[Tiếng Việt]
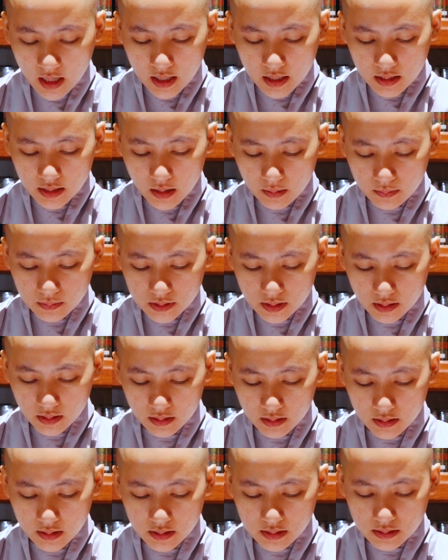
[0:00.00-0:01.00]
đồng
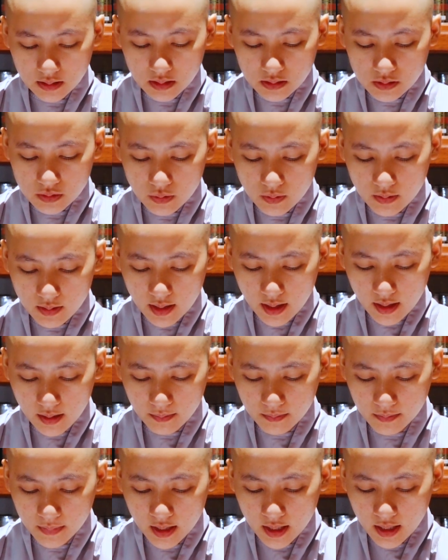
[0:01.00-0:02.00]
thời thức suốt
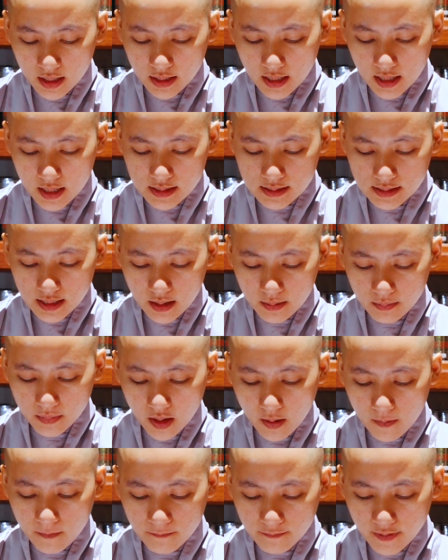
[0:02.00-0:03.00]
đêm để xem
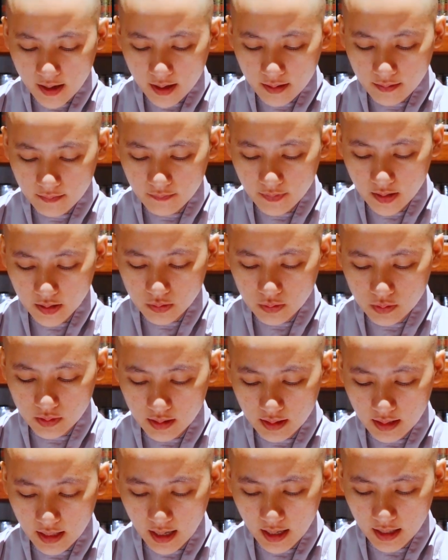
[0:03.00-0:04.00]
công văn và duyệt
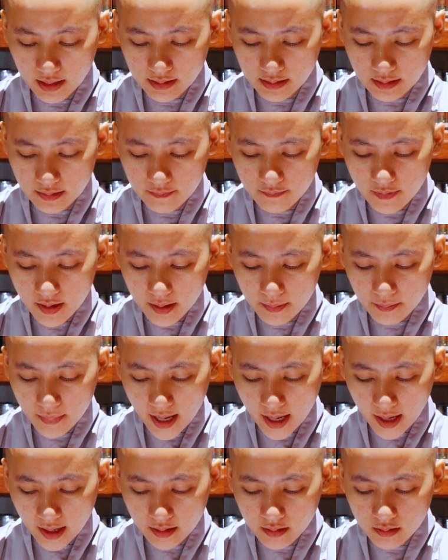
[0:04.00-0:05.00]
lại những văn
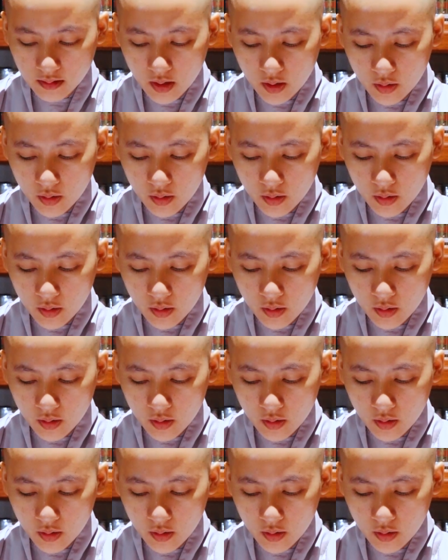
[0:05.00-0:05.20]
bản